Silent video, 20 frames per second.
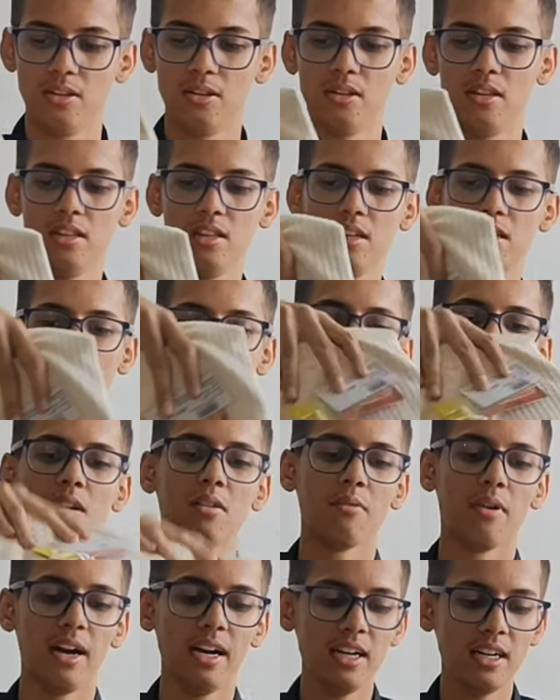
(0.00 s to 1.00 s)
तो ये देखिए
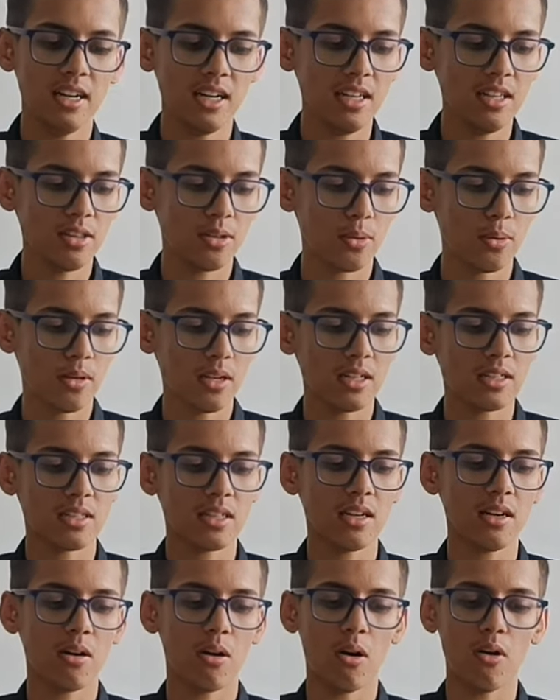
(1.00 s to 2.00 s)
ये वाइट नहीं थोड़ा
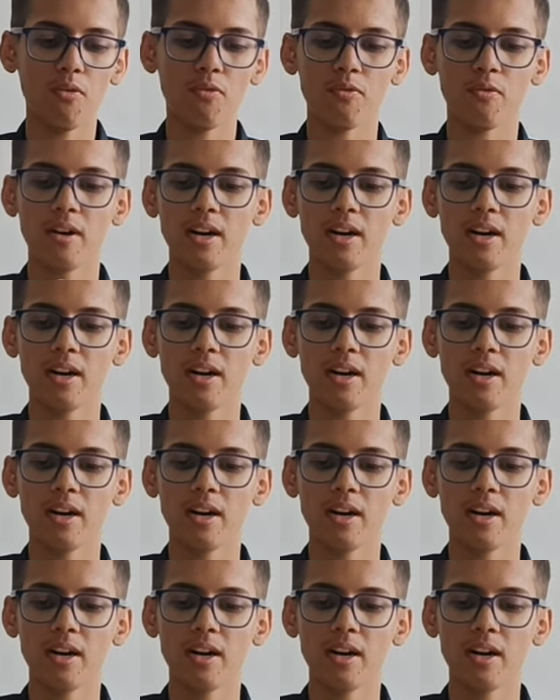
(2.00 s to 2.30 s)
सा ऑफ